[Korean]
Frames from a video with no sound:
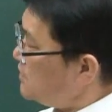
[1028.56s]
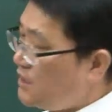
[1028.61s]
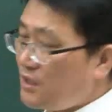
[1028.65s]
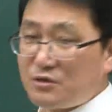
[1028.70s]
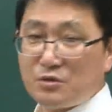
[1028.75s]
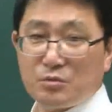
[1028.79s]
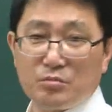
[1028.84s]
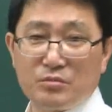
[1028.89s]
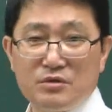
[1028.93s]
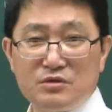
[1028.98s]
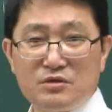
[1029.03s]

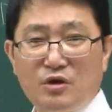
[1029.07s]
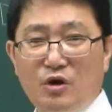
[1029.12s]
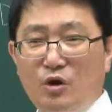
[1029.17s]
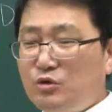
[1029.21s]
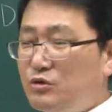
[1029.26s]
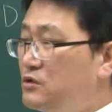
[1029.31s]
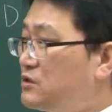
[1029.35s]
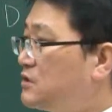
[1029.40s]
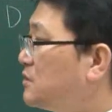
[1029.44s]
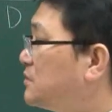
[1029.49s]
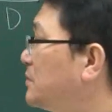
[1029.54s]
이게 좀 그저
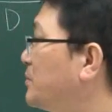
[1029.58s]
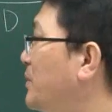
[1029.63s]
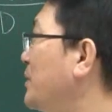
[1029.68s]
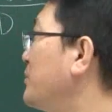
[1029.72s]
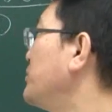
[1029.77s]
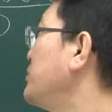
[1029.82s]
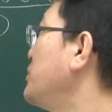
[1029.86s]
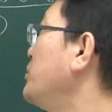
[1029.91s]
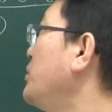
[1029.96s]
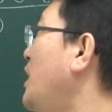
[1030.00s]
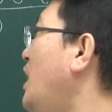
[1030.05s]
어떨 때도
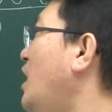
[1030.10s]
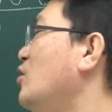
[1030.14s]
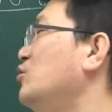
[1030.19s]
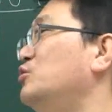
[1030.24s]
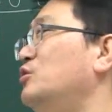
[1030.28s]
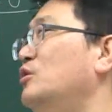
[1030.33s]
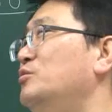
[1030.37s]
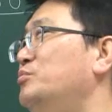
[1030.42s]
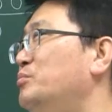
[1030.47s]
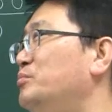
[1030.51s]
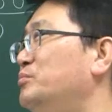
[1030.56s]
보면 아우
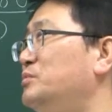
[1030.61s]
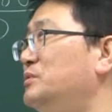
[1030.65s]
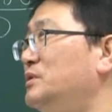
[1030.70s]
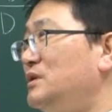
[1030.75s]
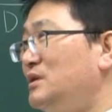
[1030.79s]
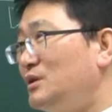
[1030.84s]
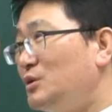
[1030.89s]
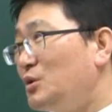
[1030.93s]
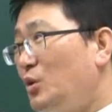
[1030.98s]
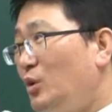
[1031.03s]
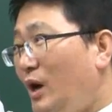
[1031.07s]
너
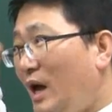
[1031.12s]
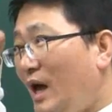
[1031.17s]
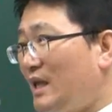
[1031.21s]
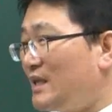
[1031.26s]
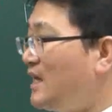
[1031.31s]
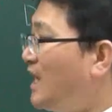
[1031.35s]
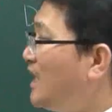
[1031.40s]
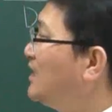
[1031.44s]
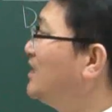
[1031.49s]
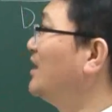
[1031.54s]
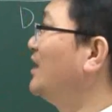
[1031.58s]
요거 아니야